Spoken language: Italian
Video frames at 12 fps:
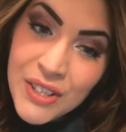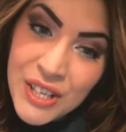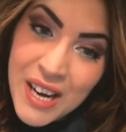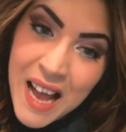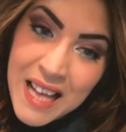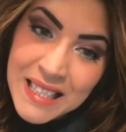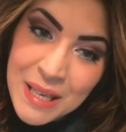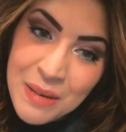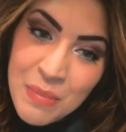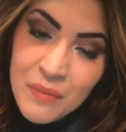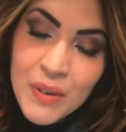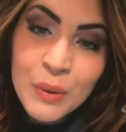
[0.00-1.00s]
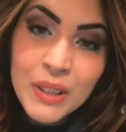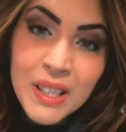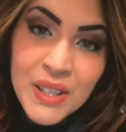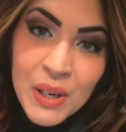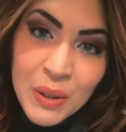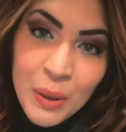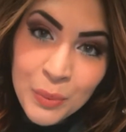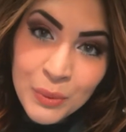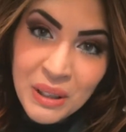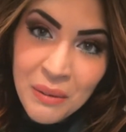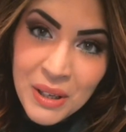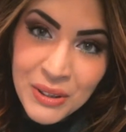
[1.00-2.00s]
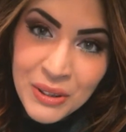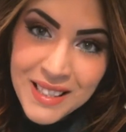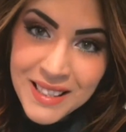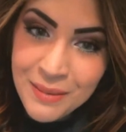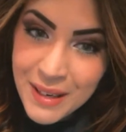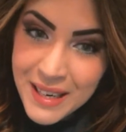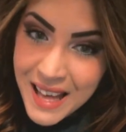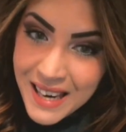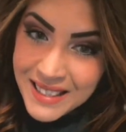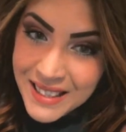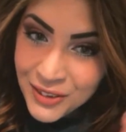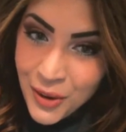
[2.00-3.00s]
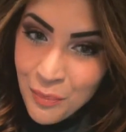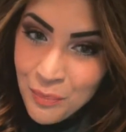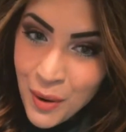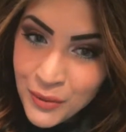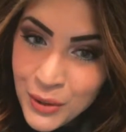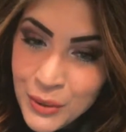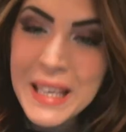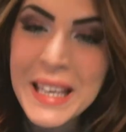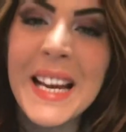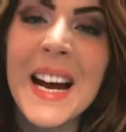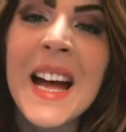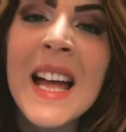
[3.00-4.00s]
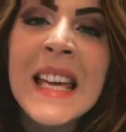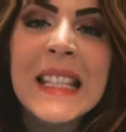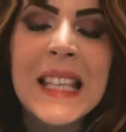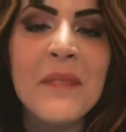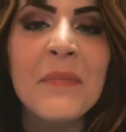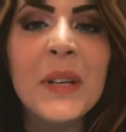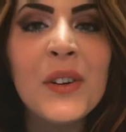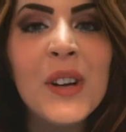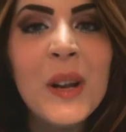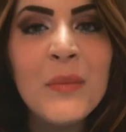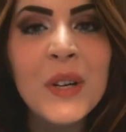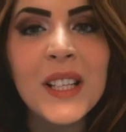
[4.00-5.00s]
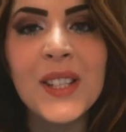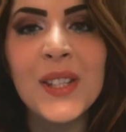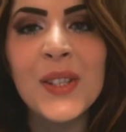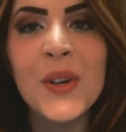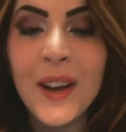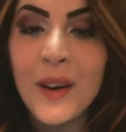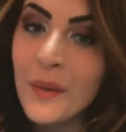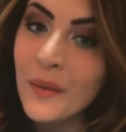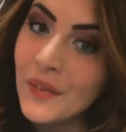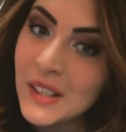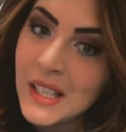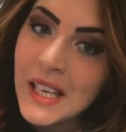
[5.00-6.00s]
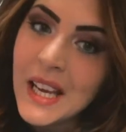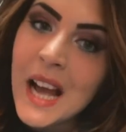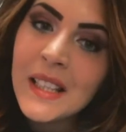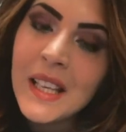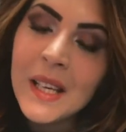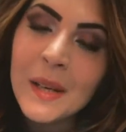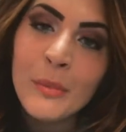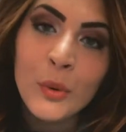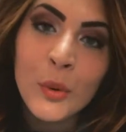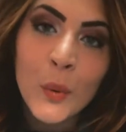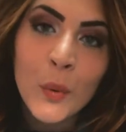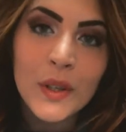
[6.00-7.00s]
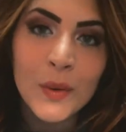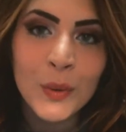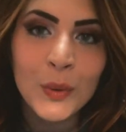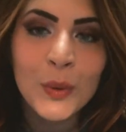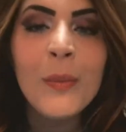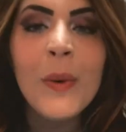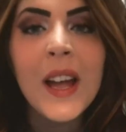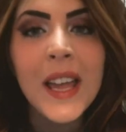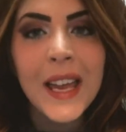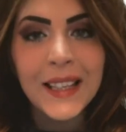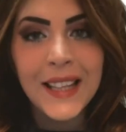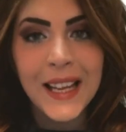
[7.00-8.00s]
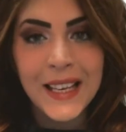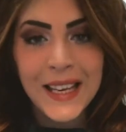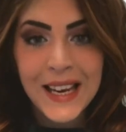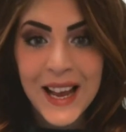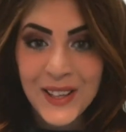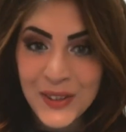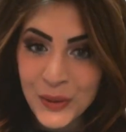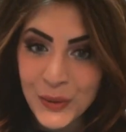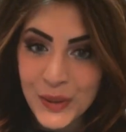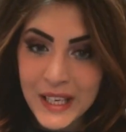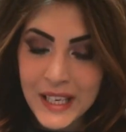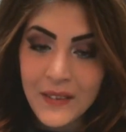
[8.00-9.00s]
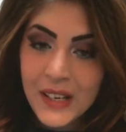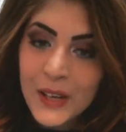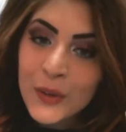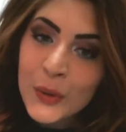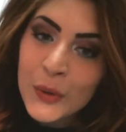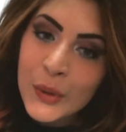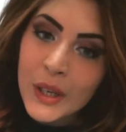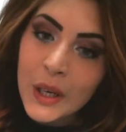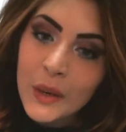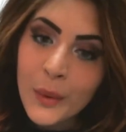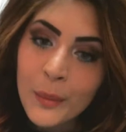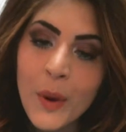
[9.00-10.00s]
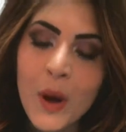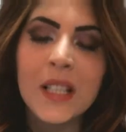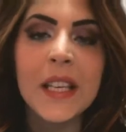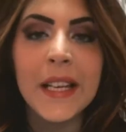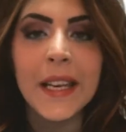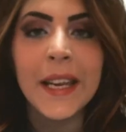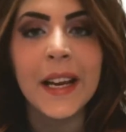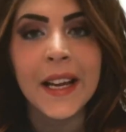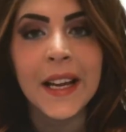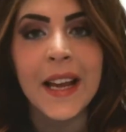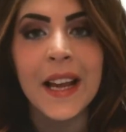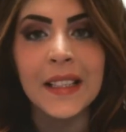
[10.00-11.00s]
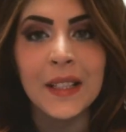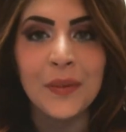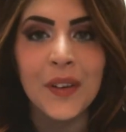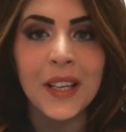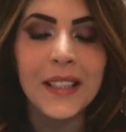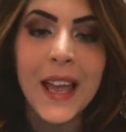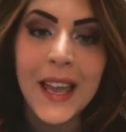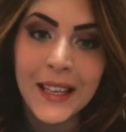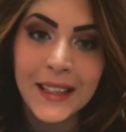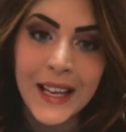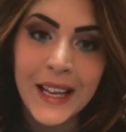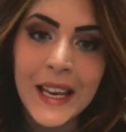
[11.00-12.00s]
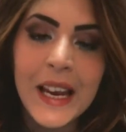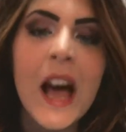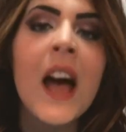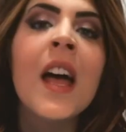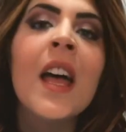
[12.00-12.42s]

Ciao ragazze e benvenute al solito appuntamento settimanale dei Top of the Week, sempre in collaborazione con Federica Dari Bruno qui su YouTube e Daniela Zotolina. Vi lascio giù nell'info box i link al canale di Fede e Daniela.